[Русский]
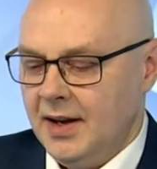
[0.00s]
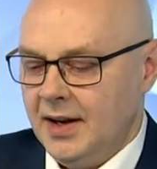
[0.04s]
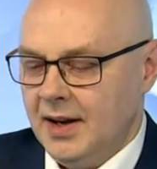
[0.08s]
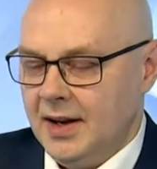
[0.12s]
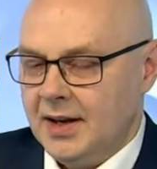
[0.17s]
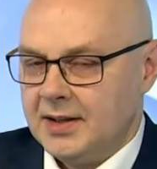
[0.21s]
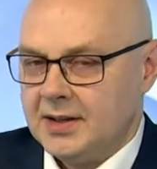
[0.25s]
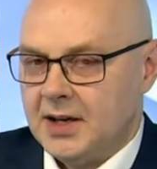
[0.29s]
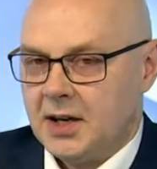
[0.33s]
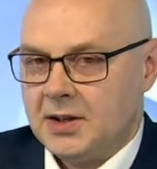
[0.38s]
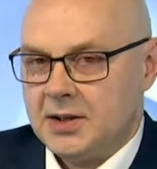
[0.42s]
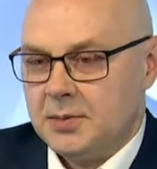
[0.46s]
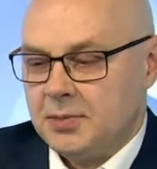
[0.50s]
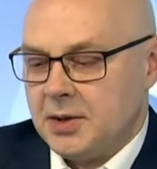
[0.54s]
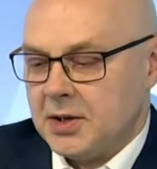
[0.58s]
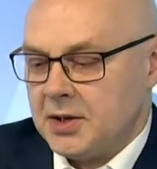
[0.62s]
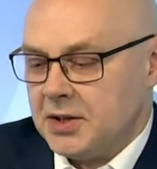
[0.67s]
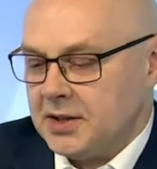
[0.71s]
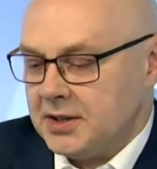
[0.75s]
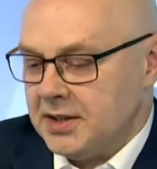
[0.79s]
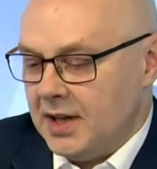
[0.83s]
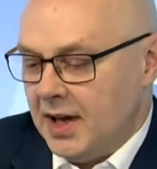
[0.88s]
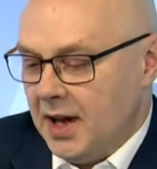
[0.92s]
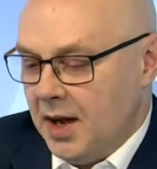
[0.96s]
Скажите,
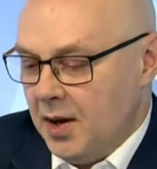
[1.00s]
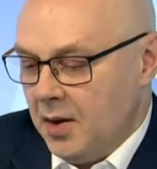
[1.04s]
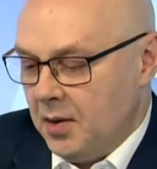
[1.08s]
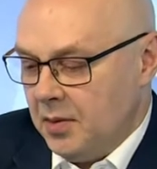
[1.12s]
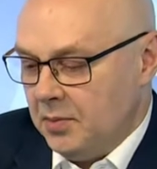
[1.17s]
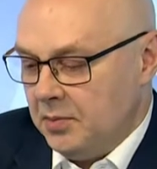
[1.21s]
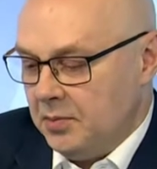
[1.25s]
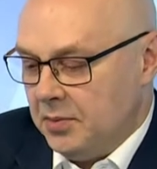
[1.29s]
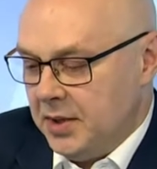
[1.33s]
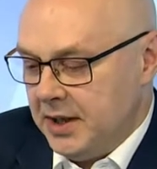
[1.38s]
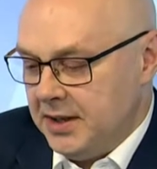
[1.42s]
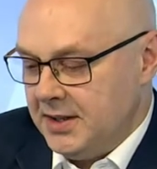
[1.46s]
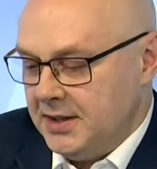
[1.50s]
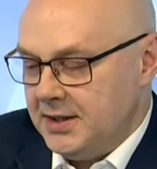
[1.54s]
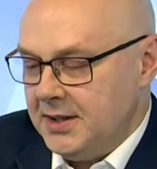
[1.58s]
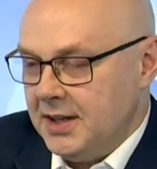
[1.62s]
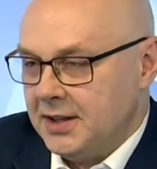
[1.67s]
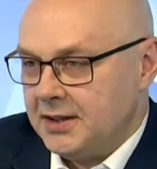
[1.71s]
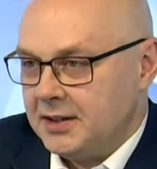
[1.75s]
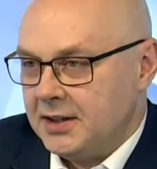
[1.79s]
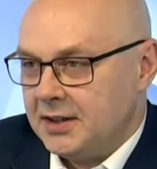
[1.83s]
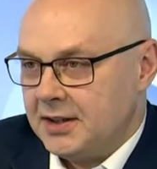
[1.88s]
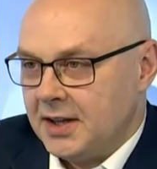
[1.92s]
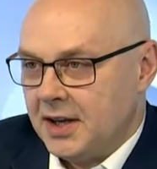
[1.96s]
пожалуйста, а
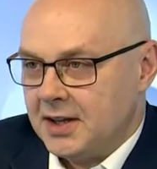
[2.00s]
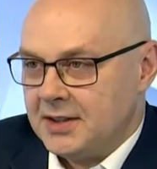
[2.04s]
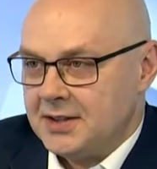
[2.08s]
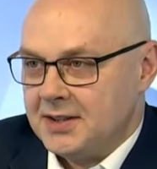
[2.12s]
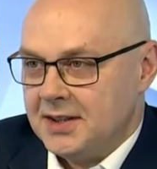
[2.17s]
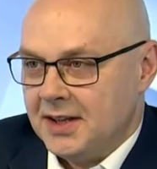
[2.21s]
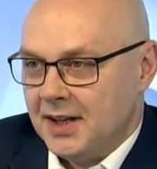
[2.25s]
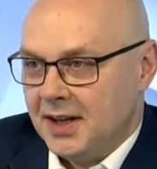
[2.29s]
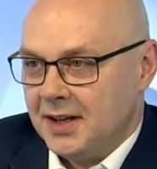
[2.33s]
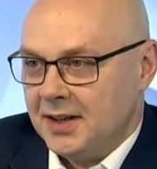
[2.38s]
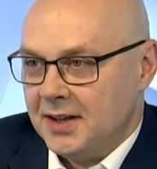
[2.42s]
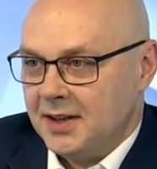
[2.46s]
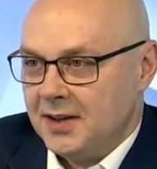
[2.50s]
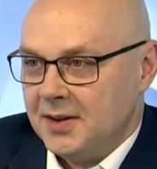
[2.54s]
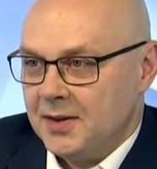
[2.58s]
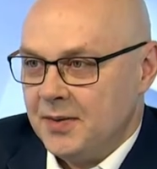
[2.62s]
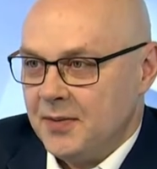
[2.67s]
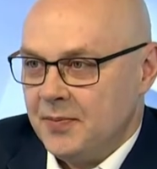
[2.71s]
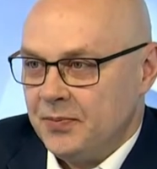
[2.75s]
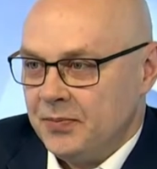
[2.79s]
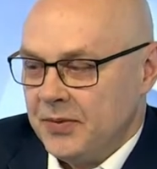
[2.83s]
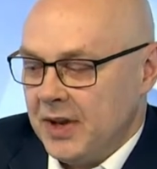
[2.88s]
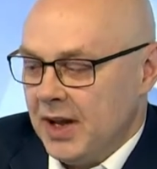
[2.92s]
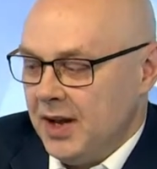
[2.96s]
президент Татарстана
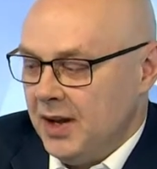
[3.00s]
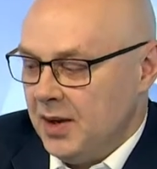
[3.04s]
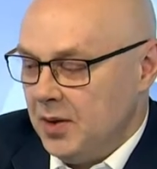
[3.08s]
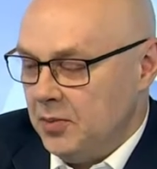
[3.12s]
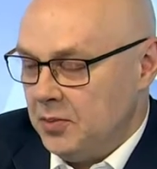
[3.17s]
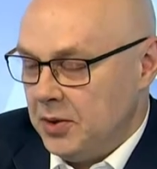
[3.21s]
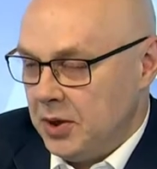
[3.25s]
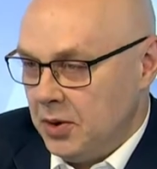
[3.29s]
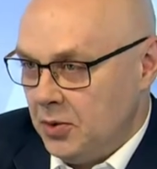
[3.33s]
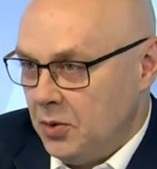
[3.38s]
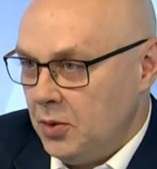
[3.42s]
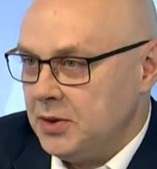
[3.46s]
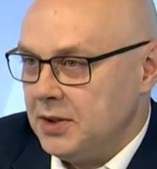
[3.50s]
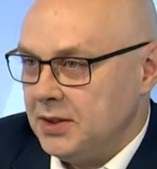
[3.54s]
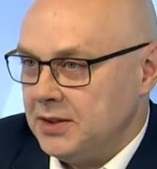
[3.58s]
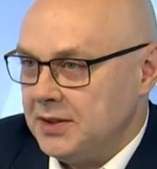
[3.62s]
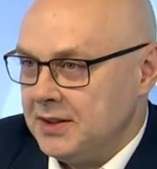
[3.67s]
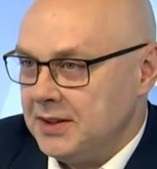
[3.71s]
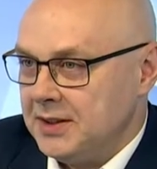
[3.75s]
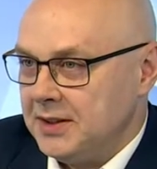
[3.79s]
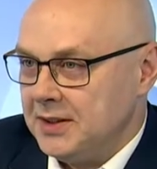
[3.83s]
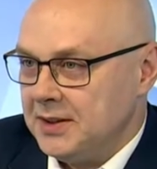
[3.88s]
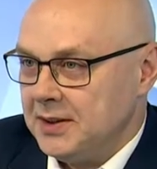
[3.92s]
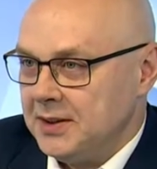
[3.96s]

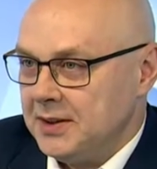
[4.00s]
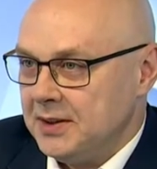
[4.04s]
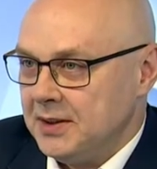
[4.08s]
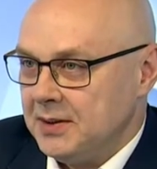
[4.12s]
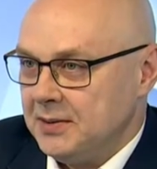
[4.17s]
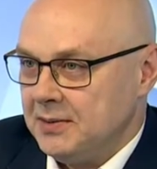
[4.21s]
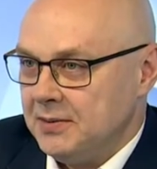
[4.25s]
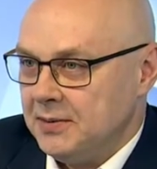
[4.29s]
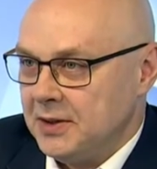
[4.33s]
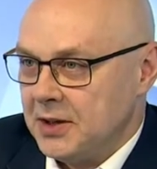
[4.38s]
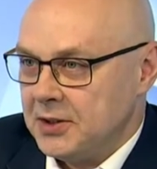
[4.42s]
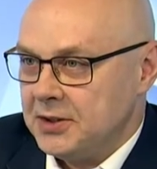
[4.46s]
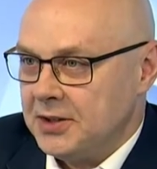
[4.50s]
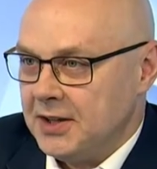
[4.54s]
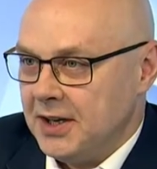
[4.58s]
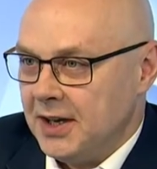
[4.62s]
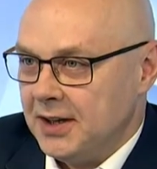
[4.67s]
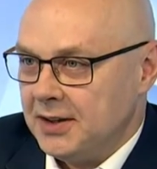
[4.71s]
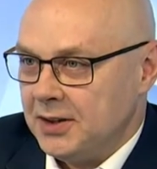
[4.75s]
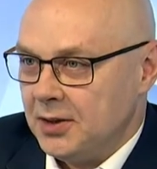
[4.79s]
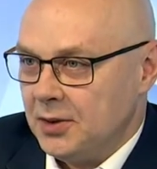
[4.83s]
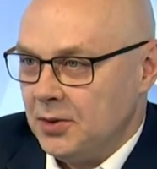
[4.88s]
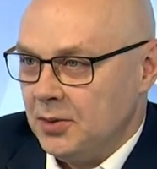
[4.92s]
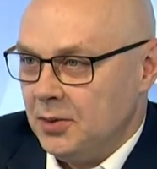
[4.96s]
приходит э, в ваш
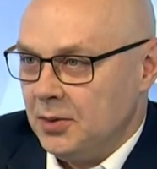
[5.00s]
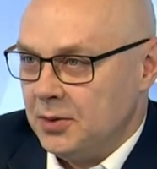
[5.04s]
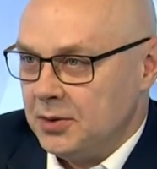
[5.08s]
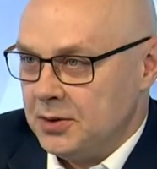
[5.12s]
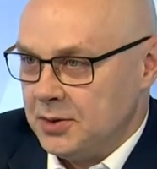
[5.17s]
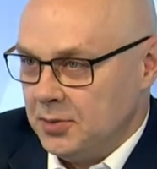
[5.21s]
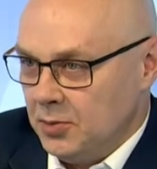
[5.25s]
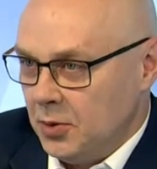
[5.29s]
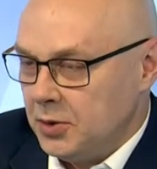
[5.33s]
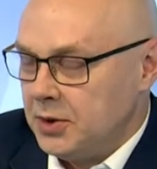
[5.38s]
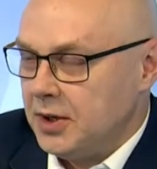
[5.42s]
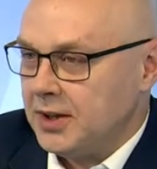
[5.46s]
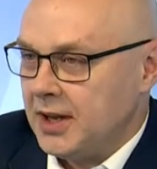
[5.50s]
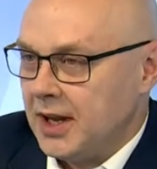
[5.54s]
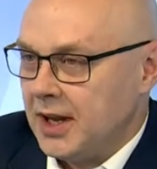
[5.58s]
театр, он смотрит